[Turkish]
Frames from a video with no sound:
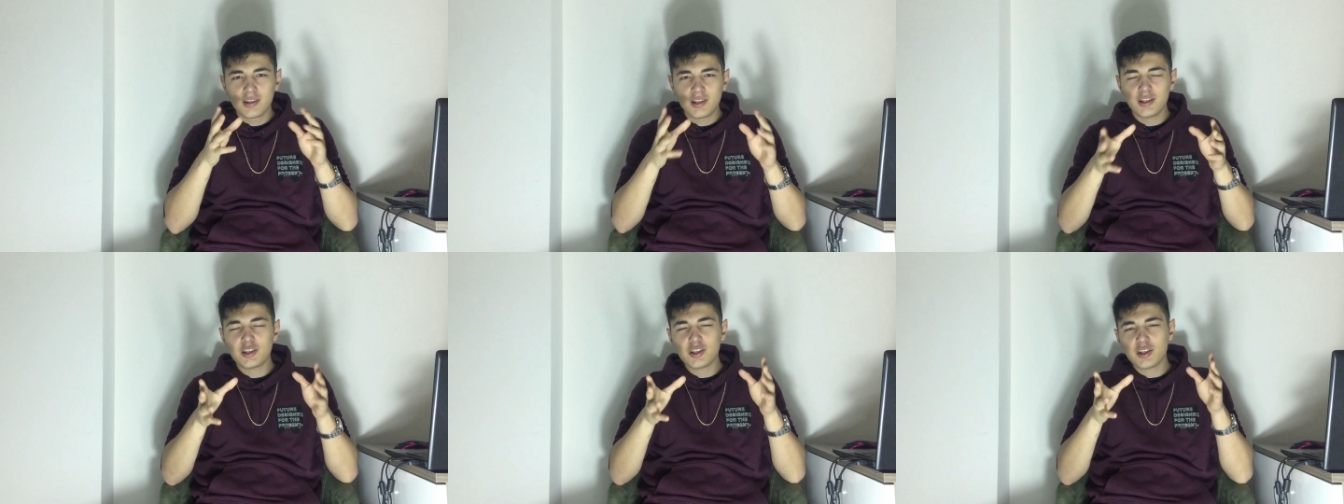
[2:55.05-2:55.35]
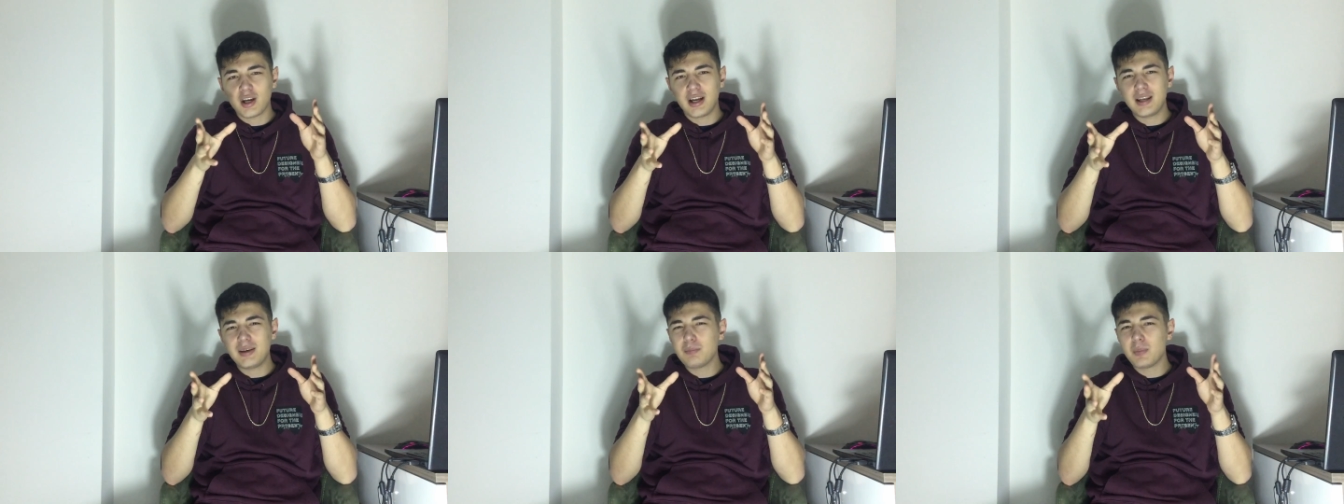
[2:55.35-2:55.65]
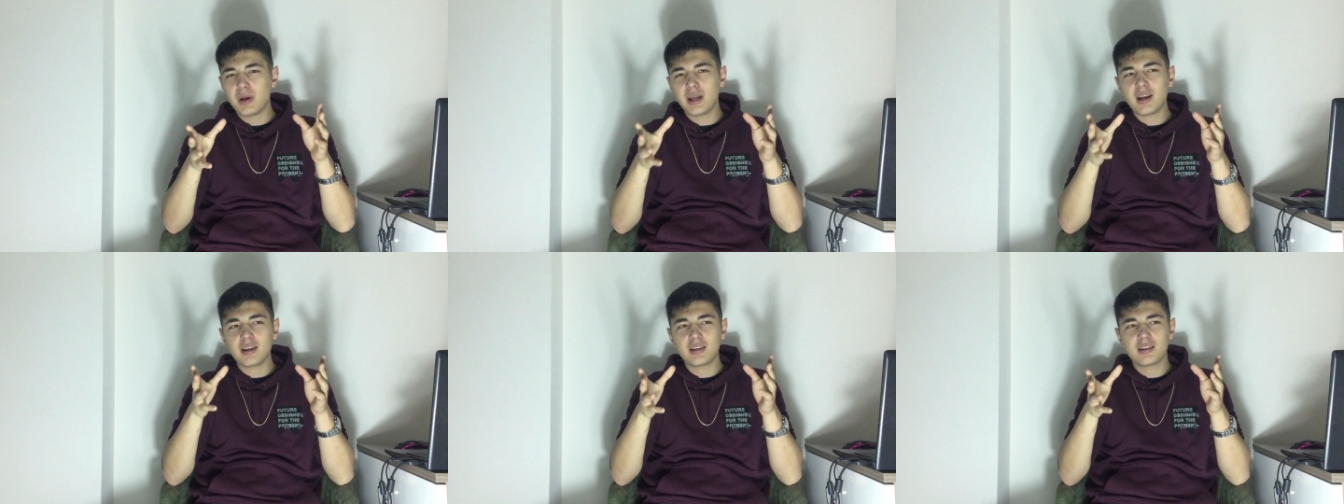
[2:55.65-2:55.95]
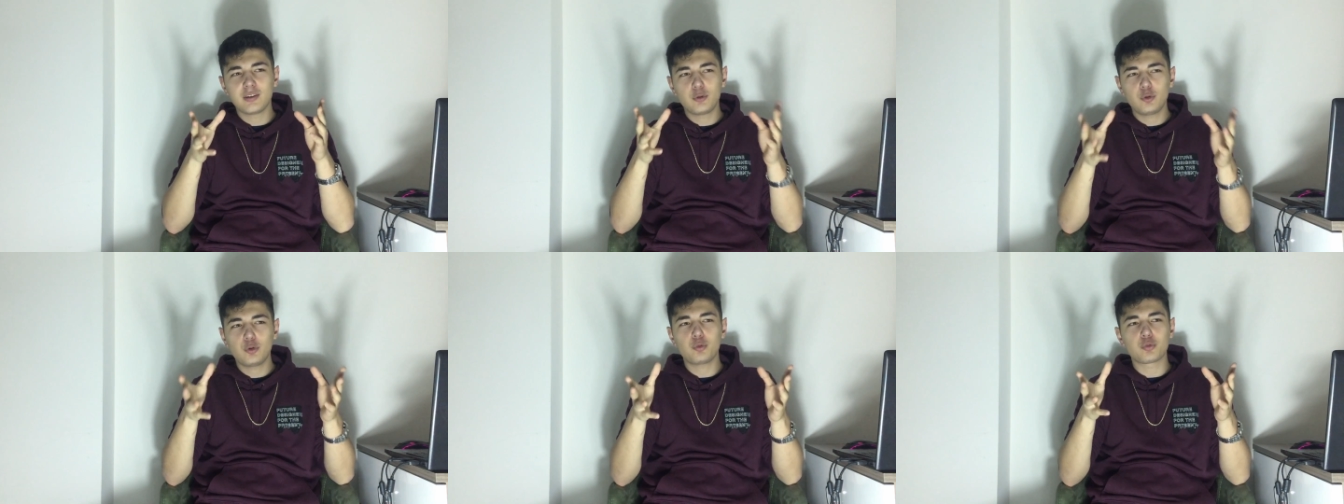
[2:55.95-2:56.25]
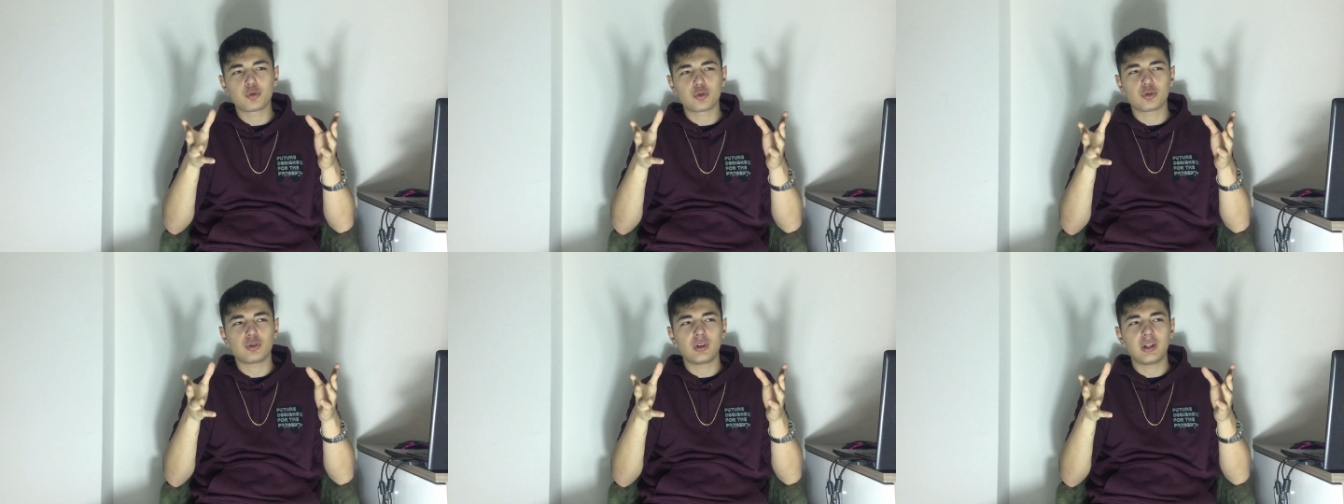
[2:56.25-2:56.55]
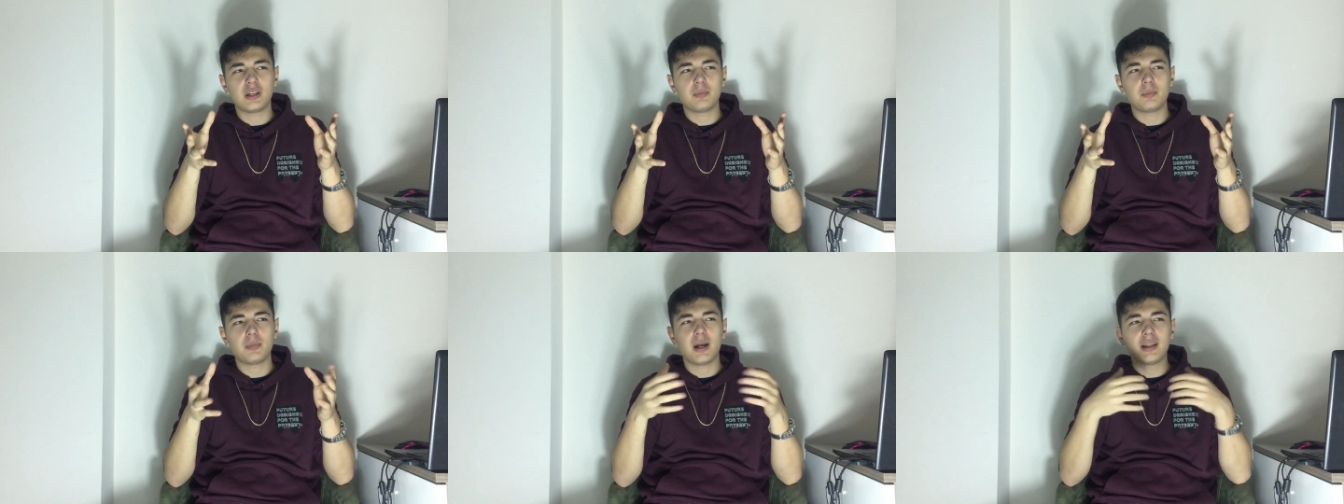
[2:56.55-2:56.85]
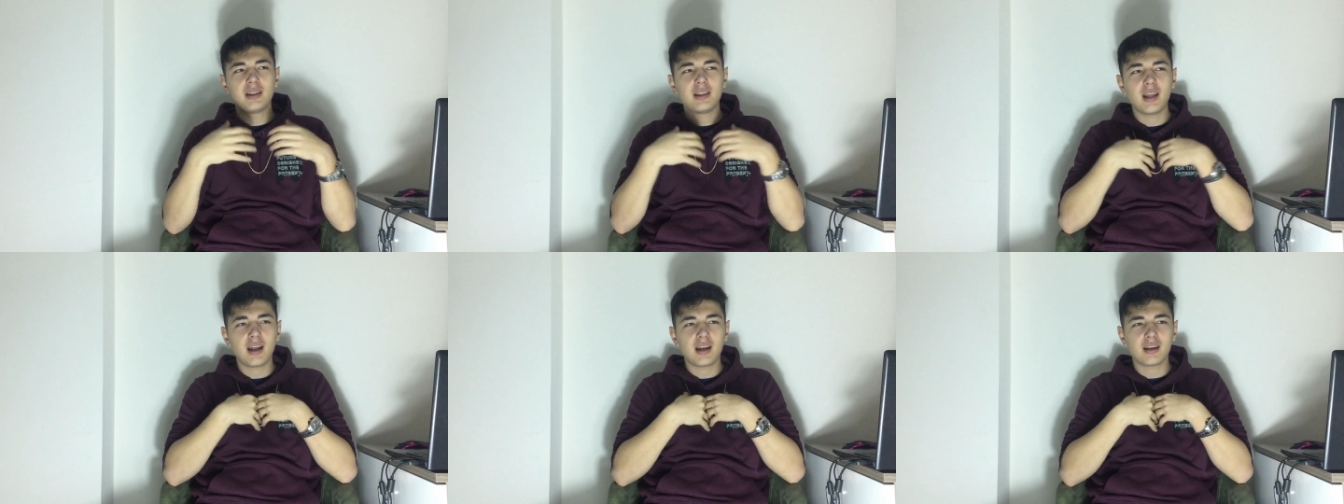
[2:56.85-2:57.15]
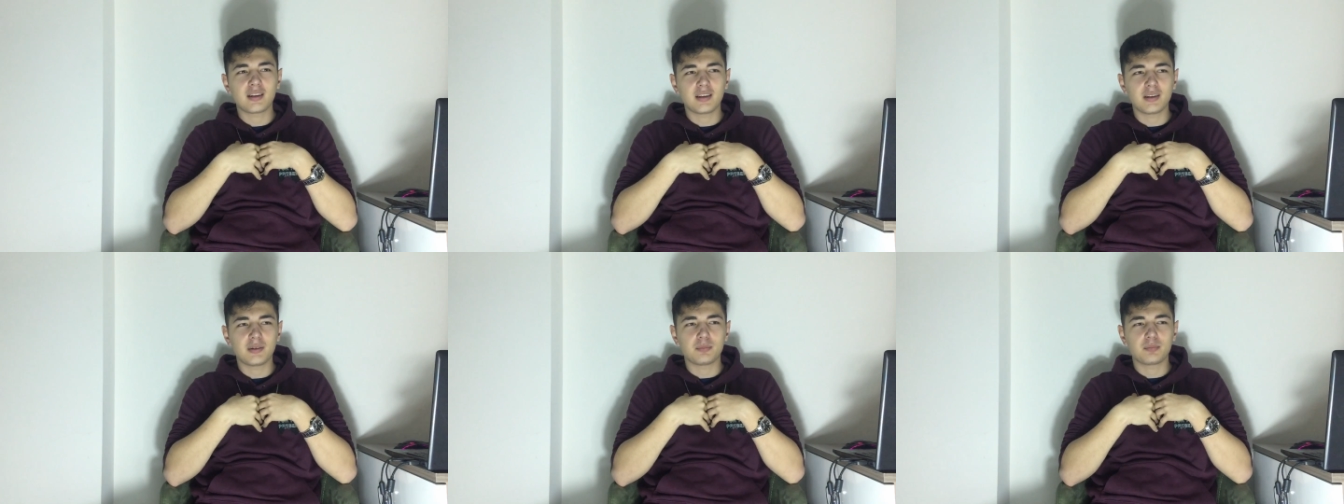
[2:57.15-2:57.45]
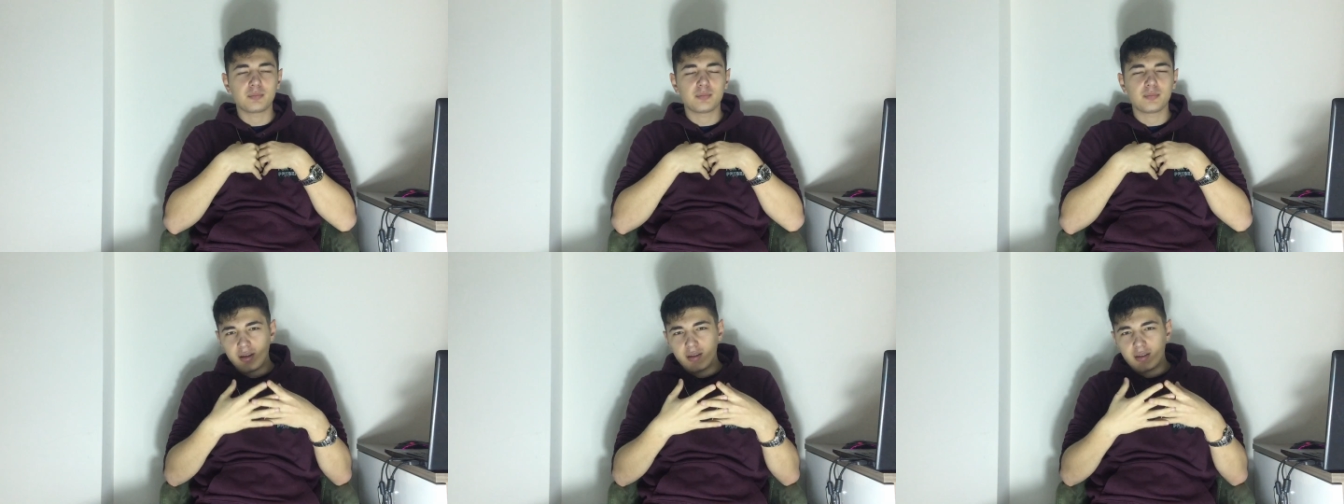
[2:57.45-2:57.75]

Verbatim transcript: Hiç hani merak ediyor musun hani ben neredeyim?